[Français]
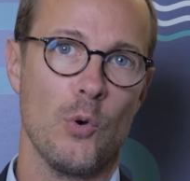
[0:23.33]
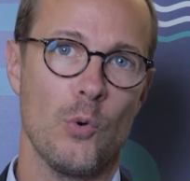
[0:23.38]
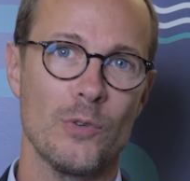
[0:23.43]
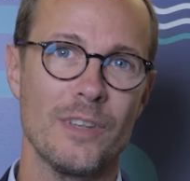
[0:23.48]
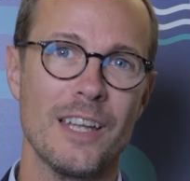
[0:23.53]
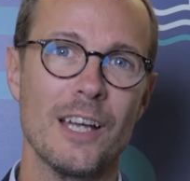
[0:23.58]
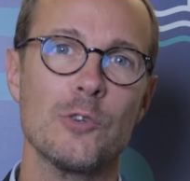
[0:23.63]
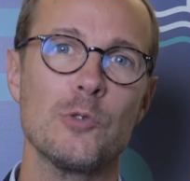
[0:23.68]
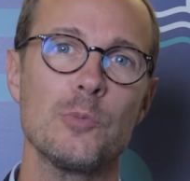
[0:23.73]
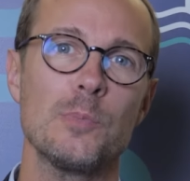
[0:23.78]

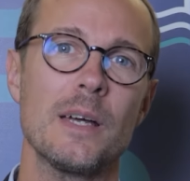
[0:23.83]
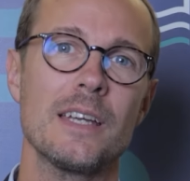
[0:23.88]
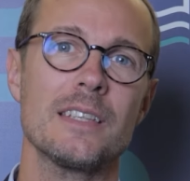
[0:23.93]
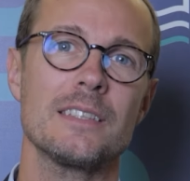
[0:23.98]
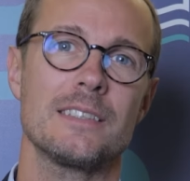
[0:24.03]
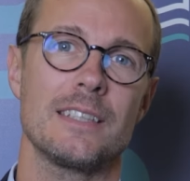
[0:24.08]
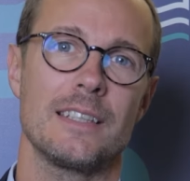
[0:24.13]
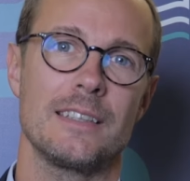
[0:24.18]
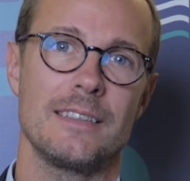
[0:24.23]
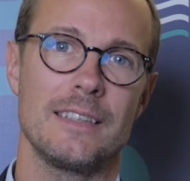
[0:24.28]
On accompagne
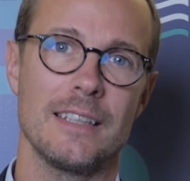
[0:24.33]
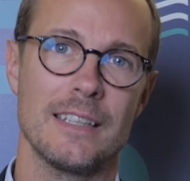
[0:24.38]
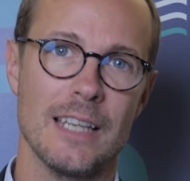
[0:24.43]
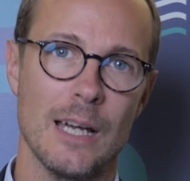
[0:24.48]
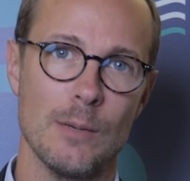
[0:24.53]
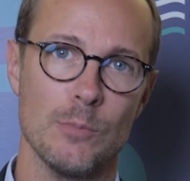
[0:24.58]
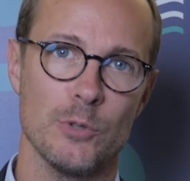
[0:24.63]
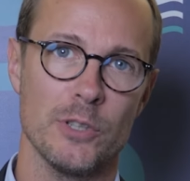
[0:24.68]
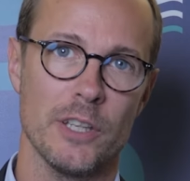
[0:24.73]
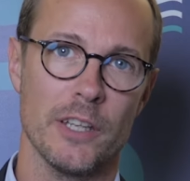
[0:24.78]
cette
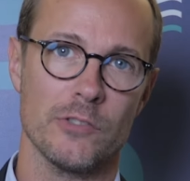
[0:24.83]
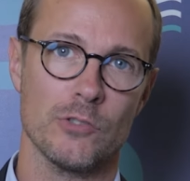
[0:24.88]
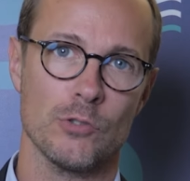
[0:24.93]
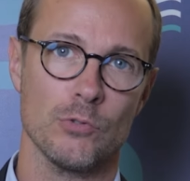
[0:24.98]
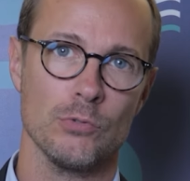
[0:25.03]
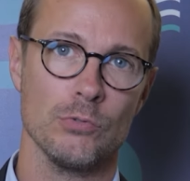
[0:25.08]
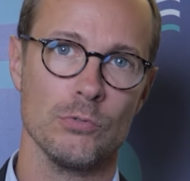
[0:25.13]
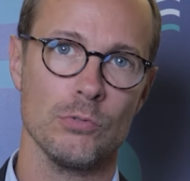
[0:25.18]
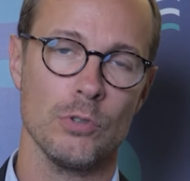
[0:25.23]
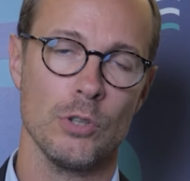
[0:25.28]

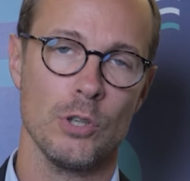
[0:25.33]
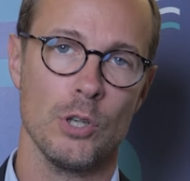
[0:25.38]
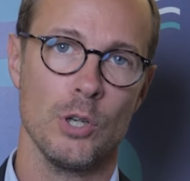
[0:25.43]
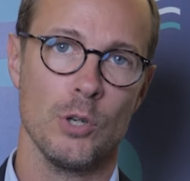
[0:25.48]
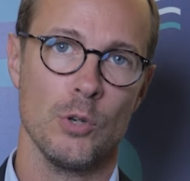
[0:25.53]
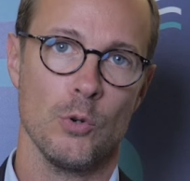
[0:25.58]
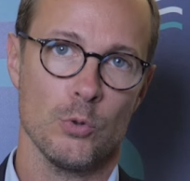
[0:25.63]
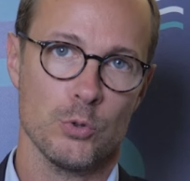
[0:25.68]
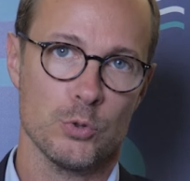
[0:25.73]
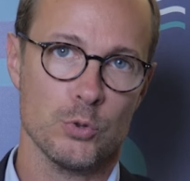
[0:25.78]
décarbonation
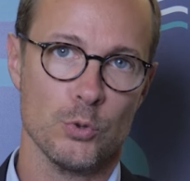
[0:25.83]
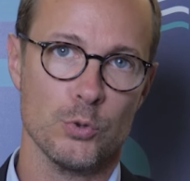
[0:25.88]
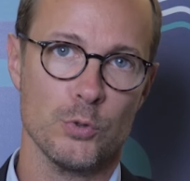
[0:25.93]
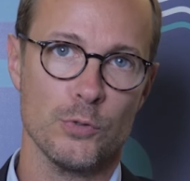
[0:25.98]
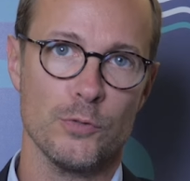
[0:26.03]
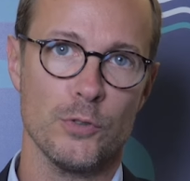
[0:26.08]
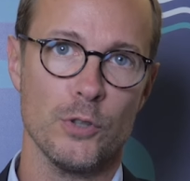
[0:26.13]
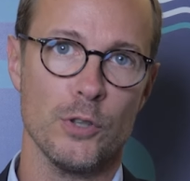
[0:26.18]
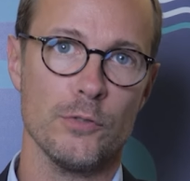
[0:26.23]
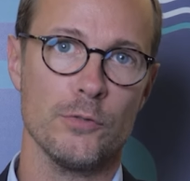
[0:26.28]
autour du
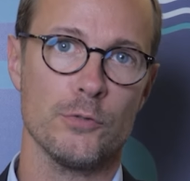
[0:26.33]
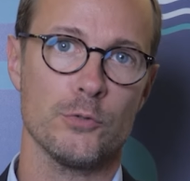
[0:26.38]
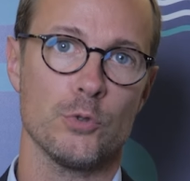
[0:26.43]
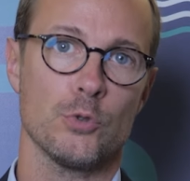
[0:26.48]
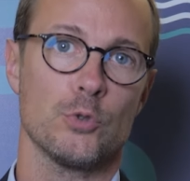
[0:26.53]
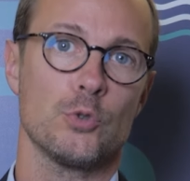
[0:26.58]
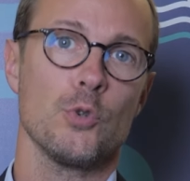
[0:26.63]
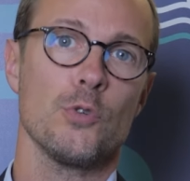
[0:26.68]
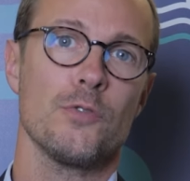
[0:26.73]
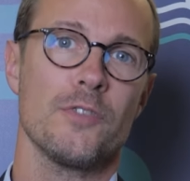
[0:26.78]
fleuve de
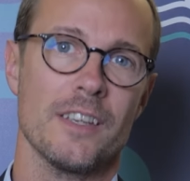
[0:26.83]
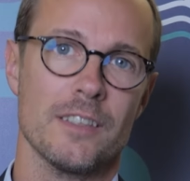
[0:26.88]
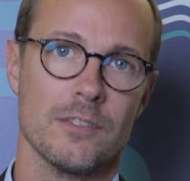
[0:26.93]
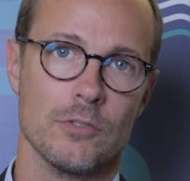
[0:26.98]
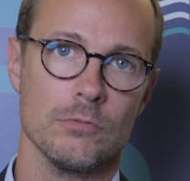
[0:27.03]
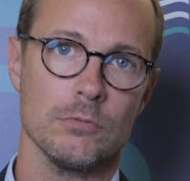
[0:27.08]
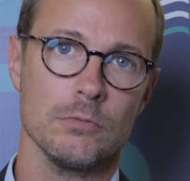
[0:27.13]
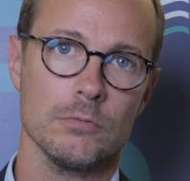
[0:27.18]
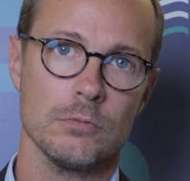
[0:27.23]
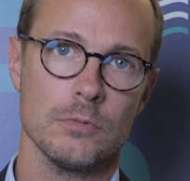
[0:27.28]
deux
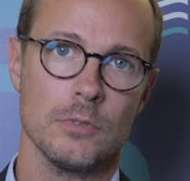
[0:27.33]
façons.